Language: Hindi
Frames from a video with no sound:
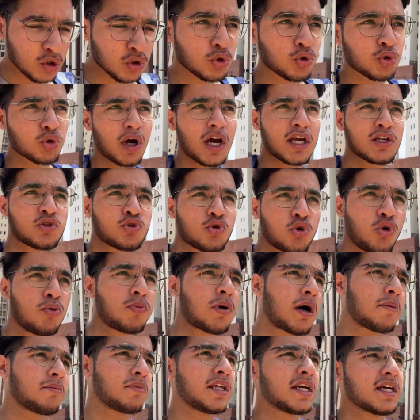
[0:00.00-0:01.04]
तो भाई धूप
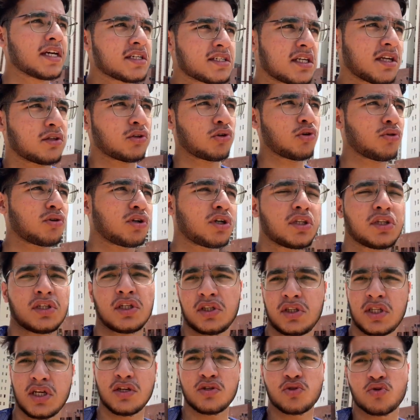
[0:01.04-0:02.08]
आप देख ही सकते हो कितनी
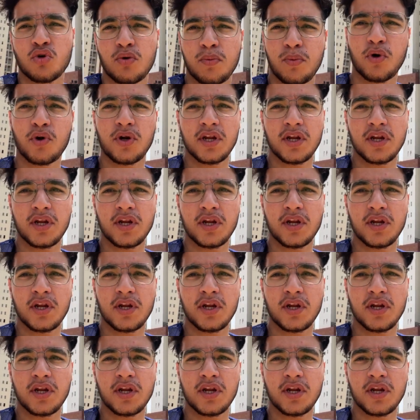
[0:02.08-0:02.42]
तेज़ धूप हो